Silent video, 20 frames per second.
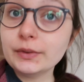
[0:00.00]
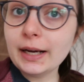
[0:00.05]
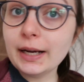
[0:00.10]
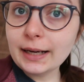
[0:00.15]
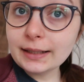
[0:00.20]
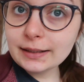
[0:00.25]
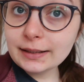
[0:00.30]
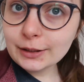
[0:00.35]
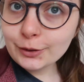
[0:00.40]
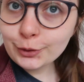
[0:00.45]

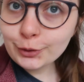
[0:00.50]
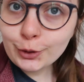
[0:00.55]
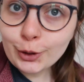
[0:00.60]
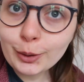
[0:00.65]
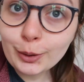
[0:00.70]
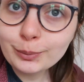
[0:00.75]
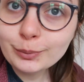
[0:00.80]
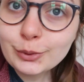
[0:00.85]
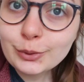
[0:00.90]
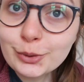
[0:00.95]
Herzlich
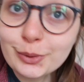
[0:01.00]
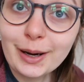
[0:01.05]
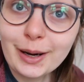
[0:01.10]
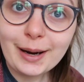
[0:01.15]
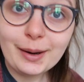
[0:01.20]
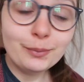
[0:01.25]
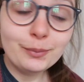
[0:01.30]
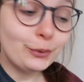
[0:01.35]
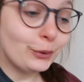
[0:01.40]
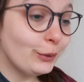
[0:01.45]
willkommen zu
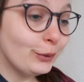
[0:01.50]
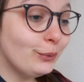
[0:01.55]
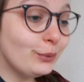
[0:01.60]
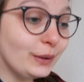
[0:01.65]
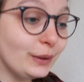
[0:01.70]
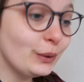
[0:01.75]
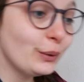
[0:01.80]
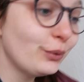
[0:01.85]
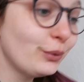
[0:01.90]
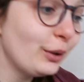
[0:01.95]
einem neuen
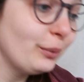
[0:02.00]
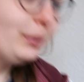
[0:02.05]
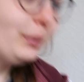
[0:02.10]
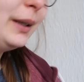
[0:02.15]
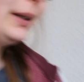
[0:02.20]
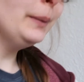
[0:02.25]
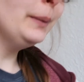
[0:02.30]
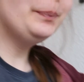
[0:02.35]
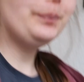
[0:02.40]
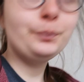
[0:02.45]
Video von
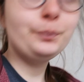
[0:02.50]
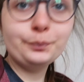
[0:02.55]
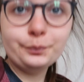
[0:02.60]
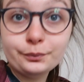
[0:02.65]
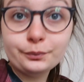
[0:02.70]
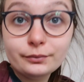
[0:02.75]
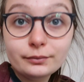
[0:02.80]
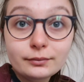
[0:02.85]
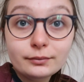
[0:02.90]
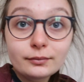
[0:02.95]
mir.
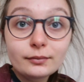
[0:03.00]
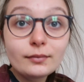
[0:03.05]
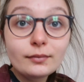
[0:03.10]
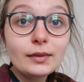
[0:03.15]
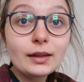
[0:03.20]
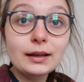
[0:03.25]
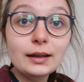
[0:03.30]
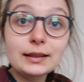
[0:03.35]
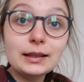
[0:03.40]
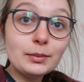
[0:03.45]

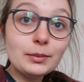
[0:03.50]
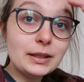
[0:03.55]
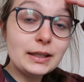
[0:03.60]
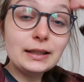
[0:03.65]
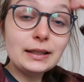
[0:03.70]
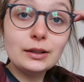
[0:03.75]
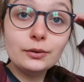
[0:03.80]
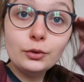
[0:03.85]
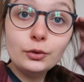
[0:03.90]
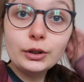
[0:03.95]
Ich habe das
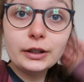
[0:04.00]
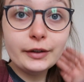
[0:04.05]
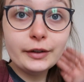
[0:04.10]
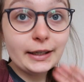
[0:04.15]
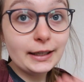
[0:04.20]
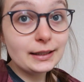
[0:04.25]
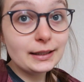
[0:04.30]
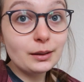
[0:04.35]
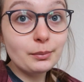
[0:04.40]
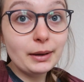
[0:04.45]
letzte Futtery
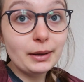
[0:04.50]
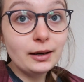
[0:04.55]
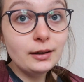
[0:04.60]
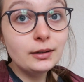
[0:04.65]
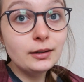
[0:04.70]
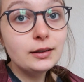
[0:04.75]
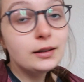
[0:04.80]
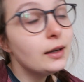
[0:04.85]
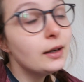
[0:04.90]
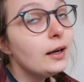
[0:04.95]
gestern
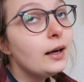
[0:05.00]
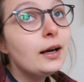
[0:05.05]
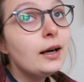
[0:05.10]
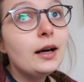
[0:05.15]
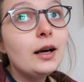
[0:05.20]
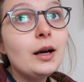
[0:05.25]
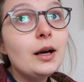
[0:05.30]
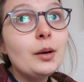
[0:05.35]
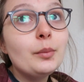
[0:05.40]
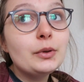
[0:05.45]
beendet,
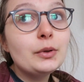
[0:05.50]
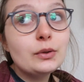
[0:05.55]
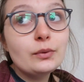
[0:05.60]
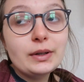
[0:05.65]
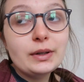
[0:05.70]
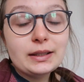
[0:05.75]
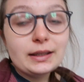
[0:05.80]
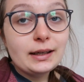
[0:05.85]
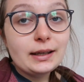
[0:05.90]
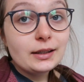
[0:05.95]

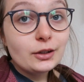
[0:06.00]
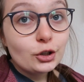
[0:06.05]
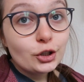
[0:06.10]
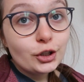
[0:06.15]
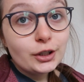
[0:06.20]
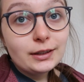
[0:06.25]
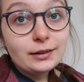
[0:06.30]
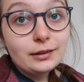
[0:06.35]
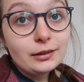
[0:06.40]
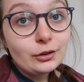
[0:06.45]
beziehungsweise halt
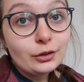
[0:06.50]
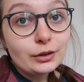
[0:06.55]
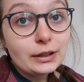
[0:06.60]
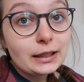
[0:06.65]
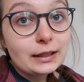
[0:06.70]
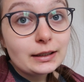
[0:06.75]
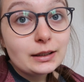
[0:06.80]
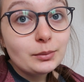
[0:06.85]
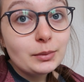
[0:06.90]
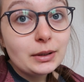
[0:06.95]
geschnitten und
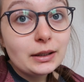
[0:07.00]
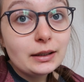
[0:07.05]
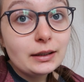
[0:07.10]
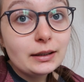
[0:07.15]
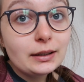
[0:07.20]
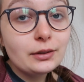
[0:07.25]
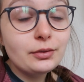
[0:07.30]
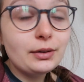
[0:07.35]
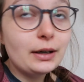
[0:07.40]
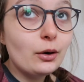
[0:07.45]
dachte
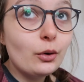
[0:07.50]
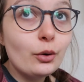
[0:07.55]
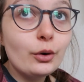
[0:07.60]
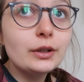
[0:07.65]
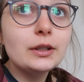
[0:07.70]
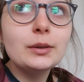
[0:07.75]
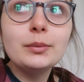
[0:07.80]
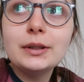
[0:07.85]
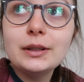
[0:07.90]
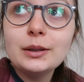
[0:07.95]
mir, ich fange
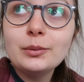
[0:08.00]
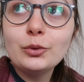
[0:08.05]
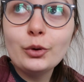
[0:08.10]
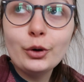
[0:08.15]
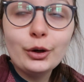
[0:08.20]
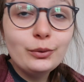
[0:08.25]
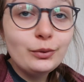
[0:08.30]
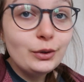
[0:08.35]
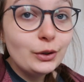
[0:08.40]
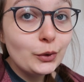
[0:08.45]
heute mit einem
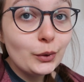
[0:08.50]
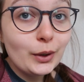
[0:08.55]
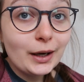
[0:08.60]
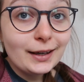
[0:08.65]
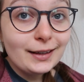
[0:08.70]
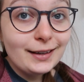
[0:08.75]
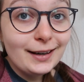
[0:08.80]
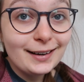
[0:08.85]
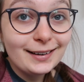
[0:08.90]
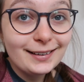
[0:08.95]
neuen Video
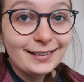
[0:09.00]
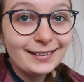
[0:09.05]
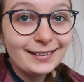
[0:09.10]
an.